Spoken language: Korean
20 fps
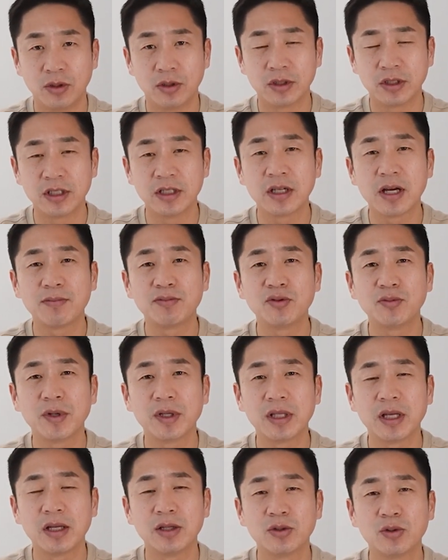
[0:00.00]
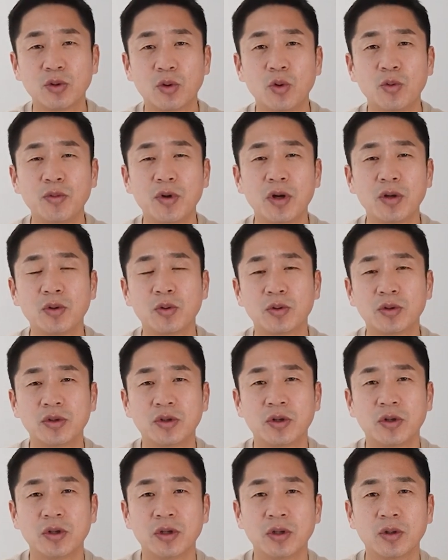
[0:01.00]
진가품에 대한 소명
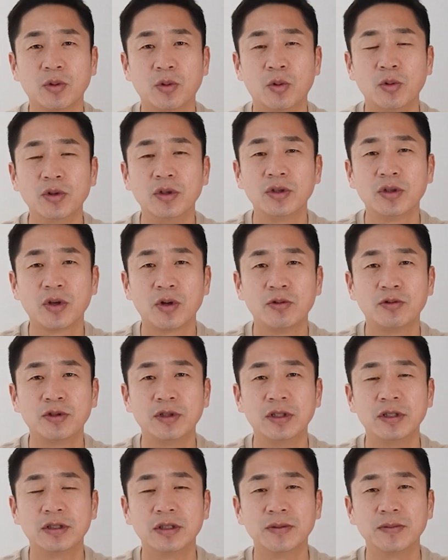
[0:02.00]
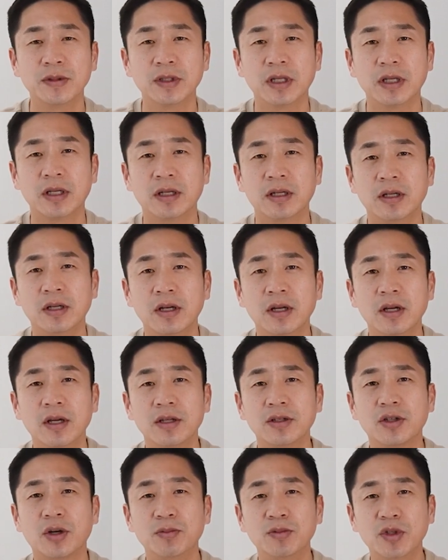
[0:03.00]
요청이 오는 경우들이 있습니다.
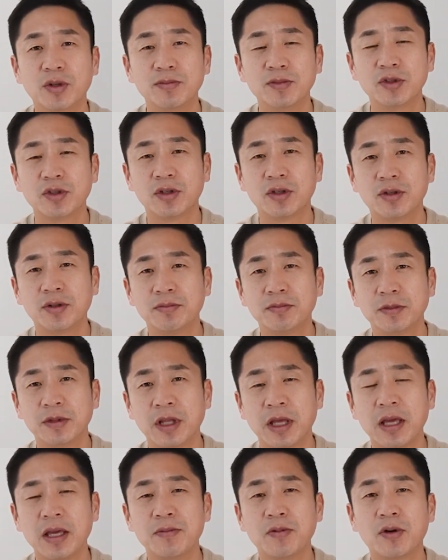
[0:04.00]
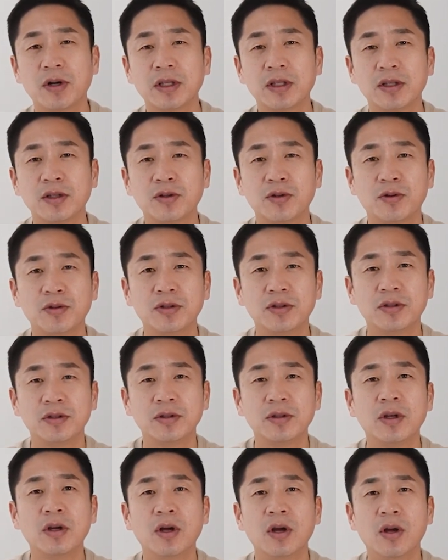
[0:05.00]
점점점 네이버 같은
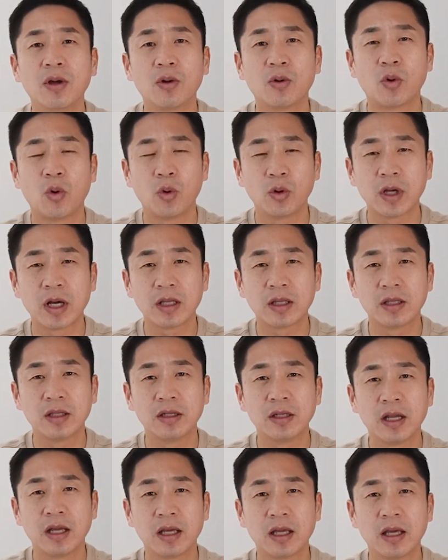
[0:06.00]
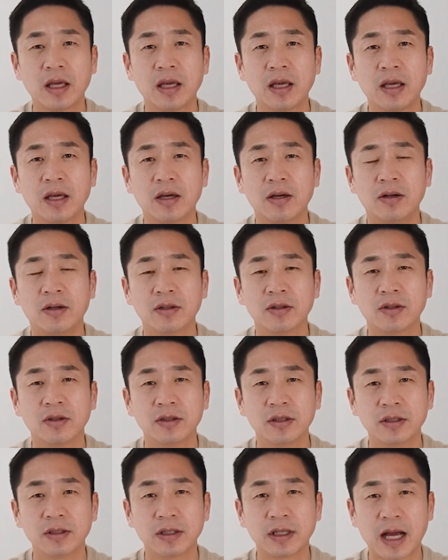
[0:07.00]
경우는 고객들에게
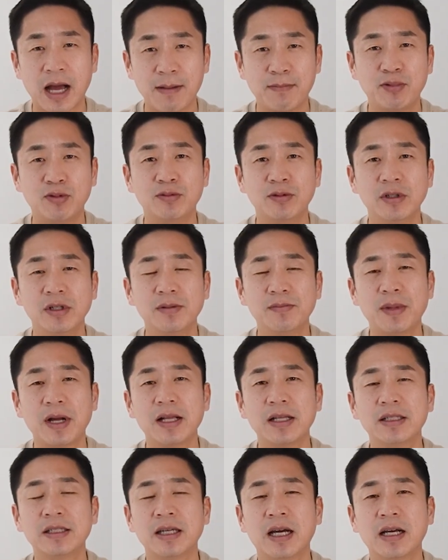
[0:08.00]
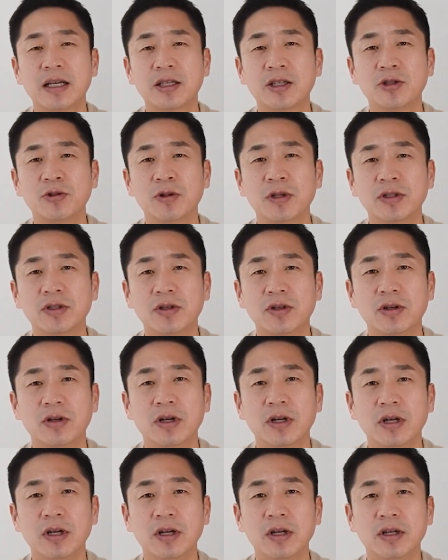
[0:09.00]
어떤 가품을 팔지 않기 위해서
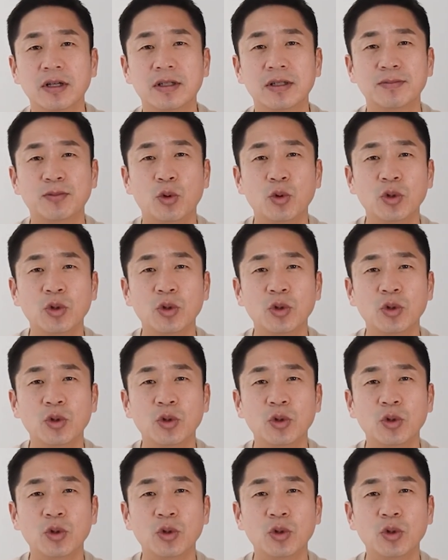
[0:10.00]
그